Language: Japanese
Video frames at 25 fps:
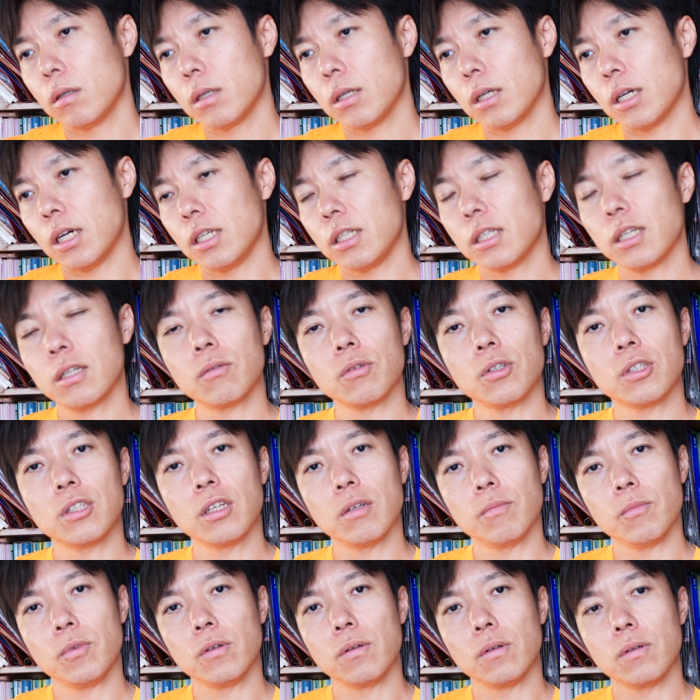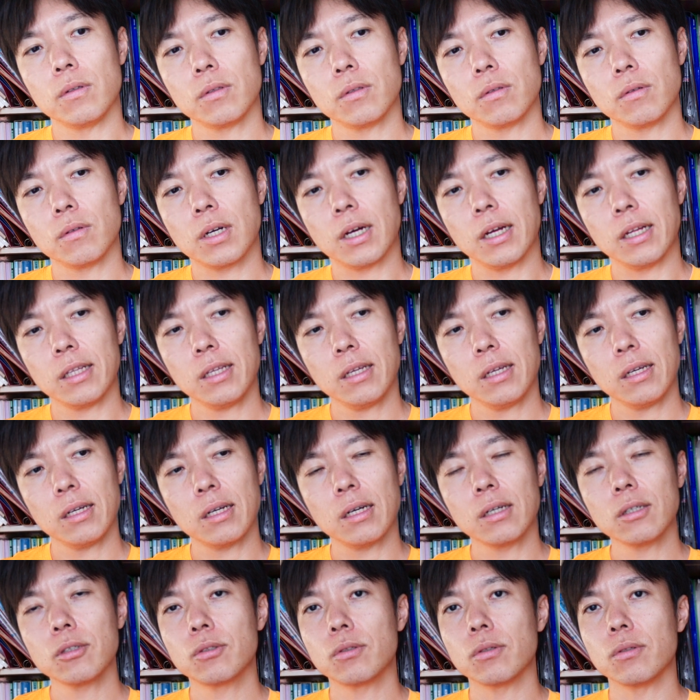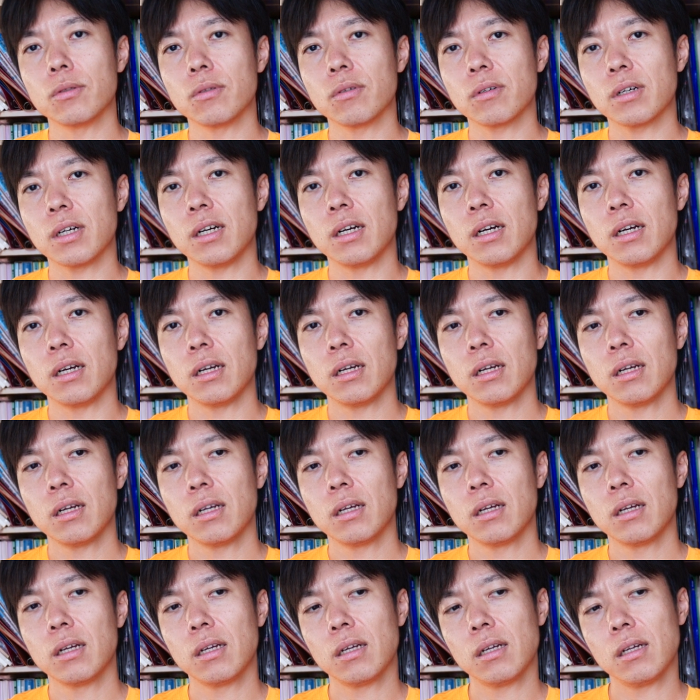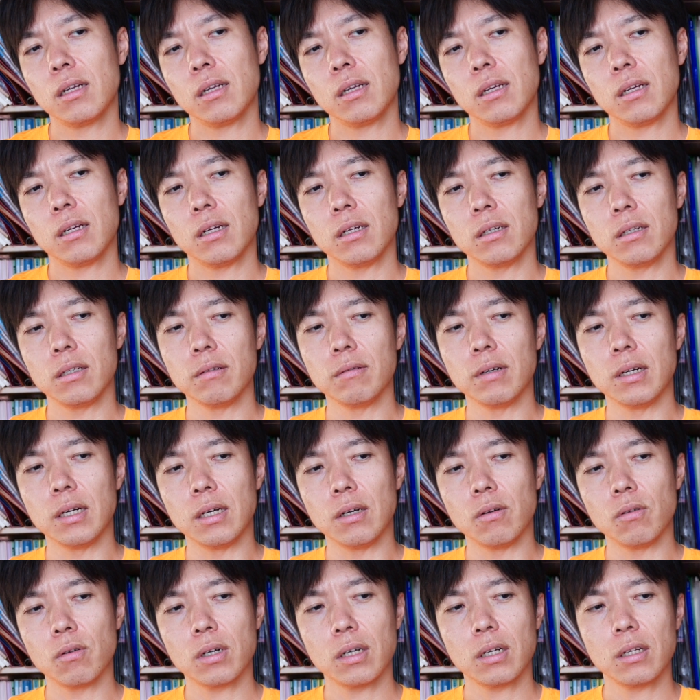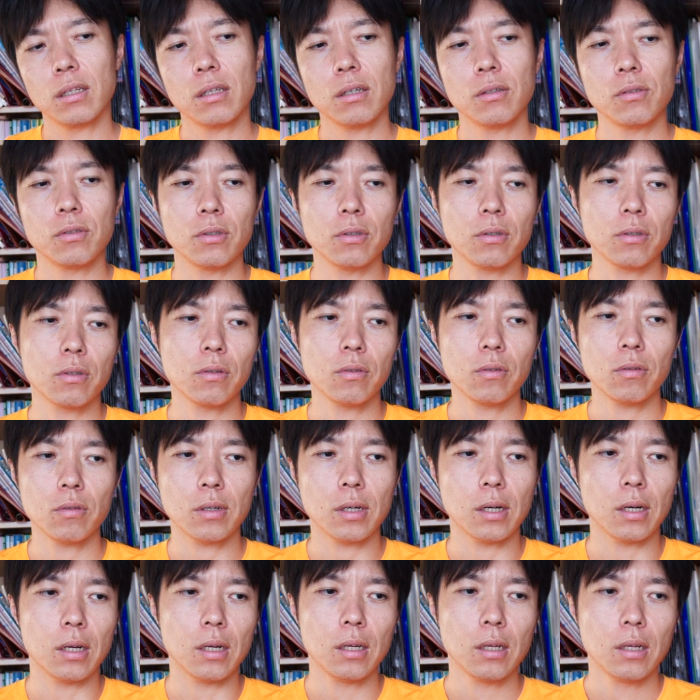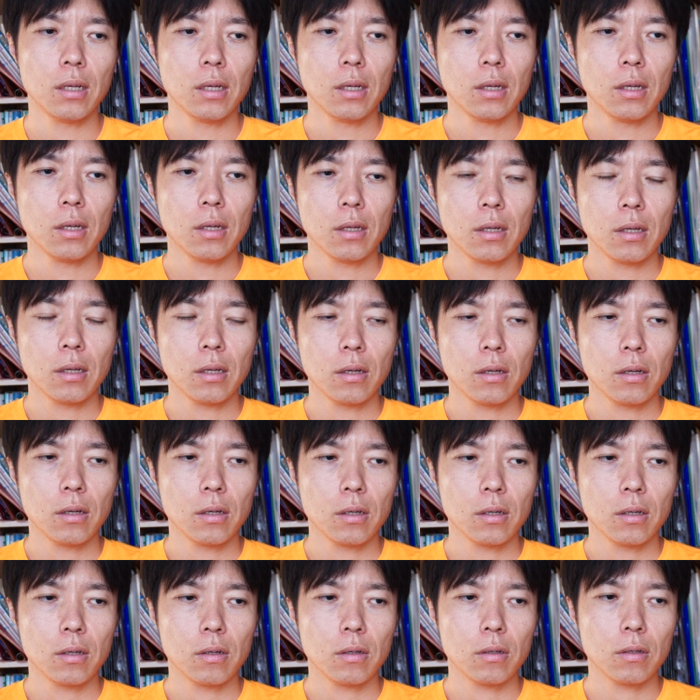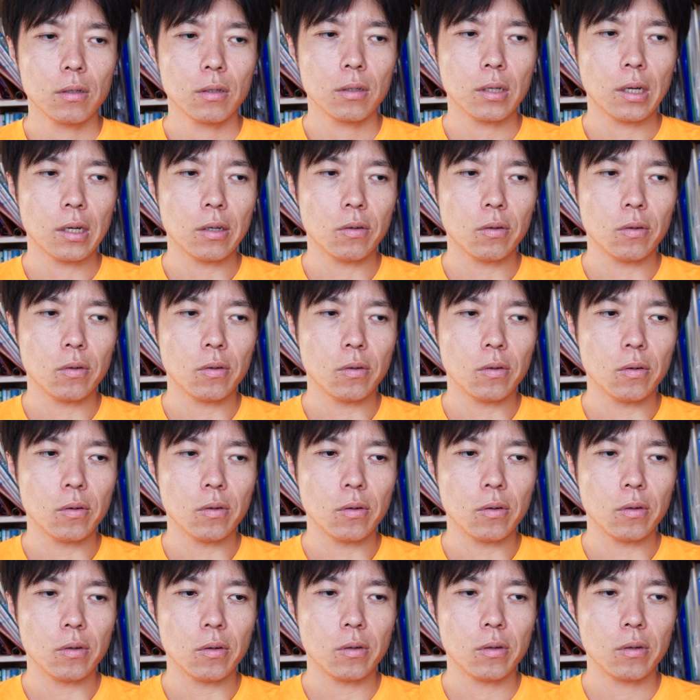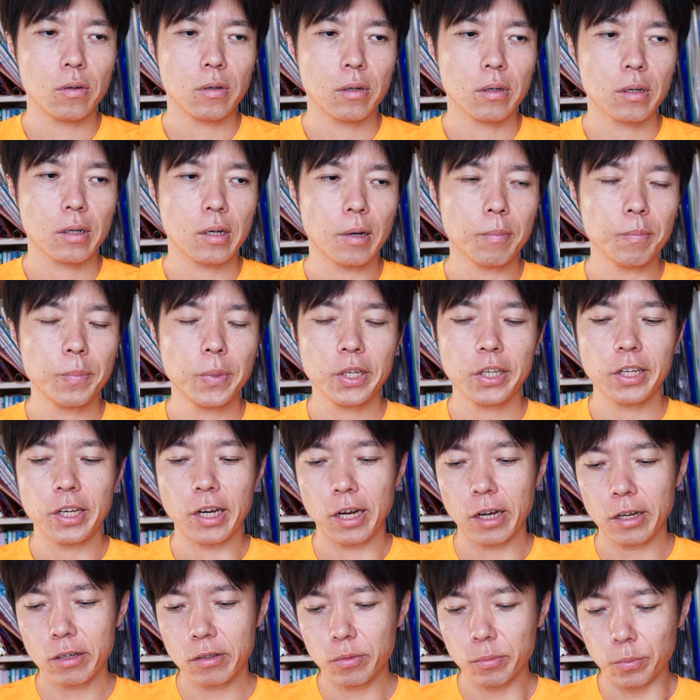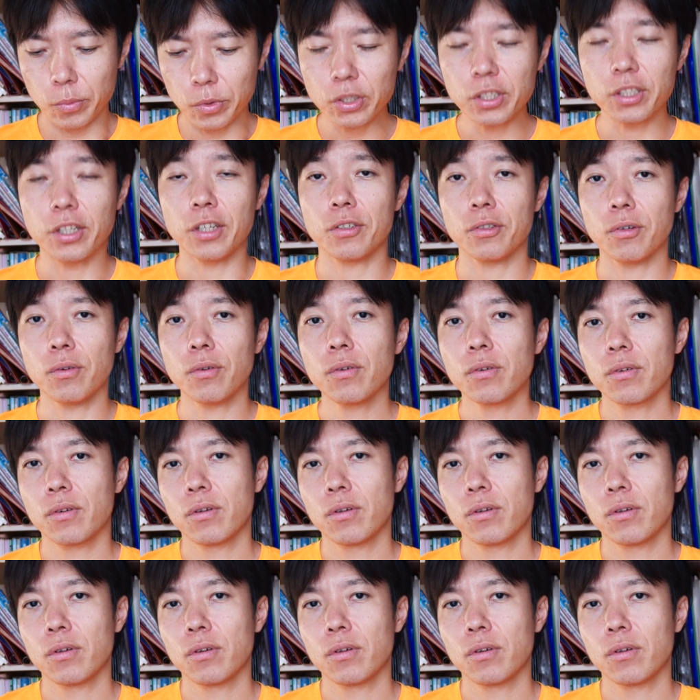がいたとしてもその家庭環境とかあるいは置かれてる状況とかあの完璧に把握無理でしょ